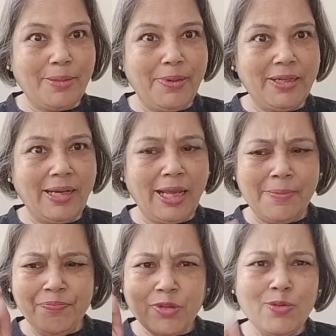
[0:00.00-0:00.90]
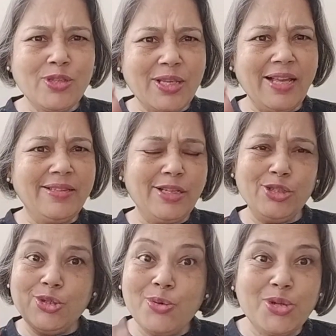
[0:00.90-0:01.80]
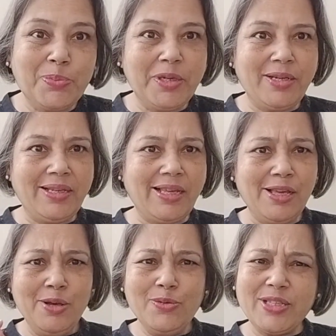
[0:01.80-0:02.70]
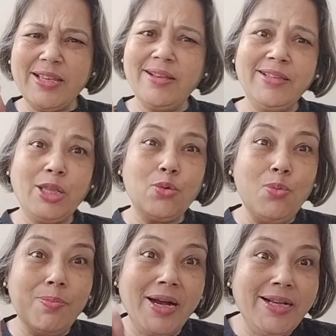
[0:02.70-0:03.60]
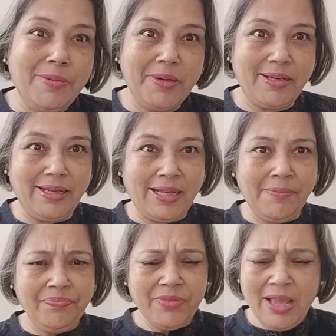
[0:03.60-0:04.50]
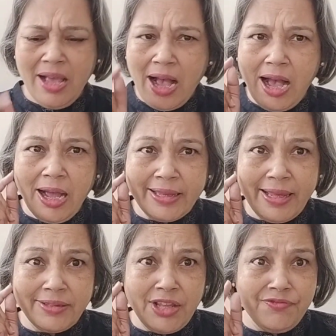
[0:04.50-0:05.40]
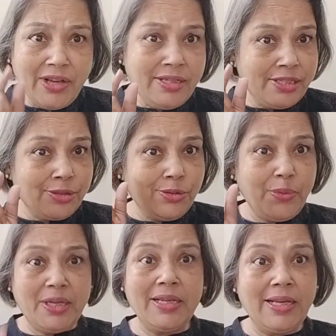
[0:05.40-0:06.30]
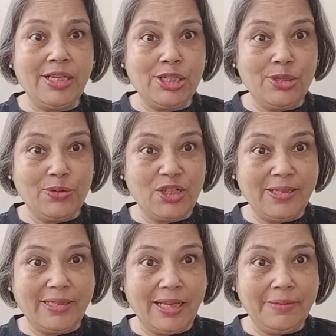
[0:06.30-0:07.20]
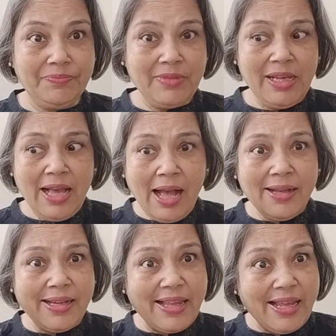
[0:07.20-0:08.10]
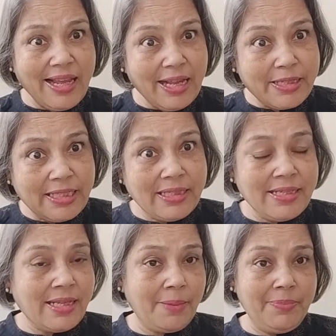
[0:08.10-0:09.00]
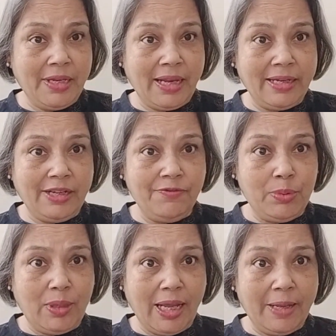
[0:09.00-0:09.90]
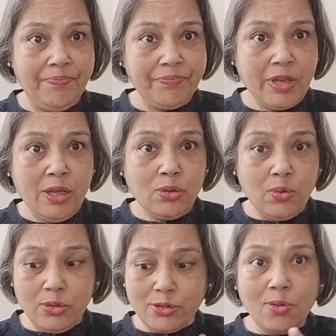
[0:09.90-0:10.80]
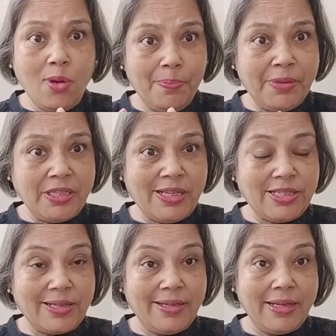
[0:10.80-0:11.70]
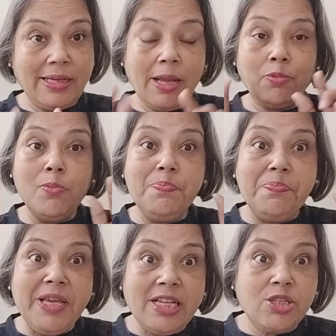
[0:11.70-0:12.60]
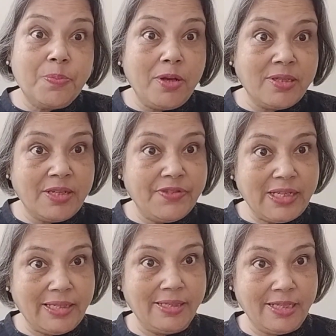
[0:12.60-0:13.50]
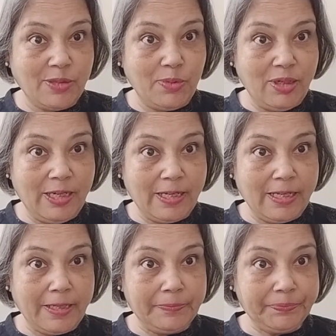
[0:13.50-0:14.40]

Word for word: कर भरना है उसके अंदर जोश भरनी है उसके अंदर उमंग भरनी है कहते हैं वन इज़ टू ट्वेंटी का रेशियो चलता है अगर एक सेंटेंस आपने नेगेटिव बोला है तो उसको कॉम्पेंसेट करने के लिए आपको 20 पॉजिटिव सेंटेंसेस बोलने लगेंगे